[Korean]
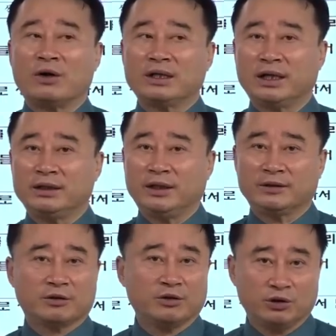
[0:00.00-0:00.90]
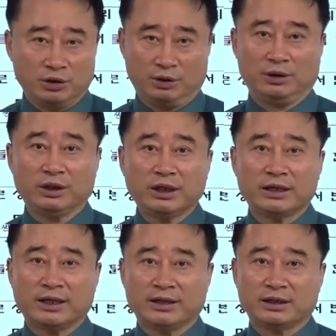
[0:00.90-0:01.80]
관계에 대해서
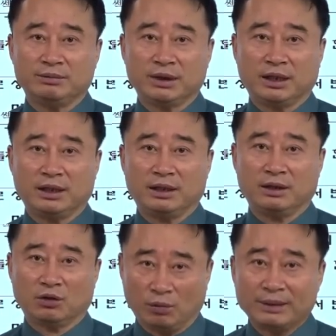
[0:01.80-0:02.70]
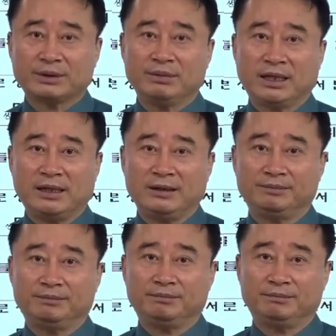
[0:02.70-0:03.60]
여기까지 하겠습니다.
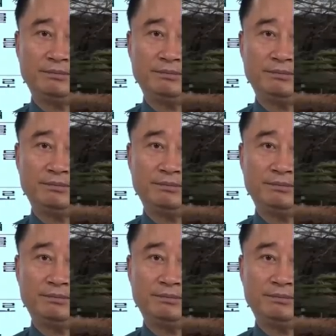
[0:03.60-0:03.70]
고맙습니다.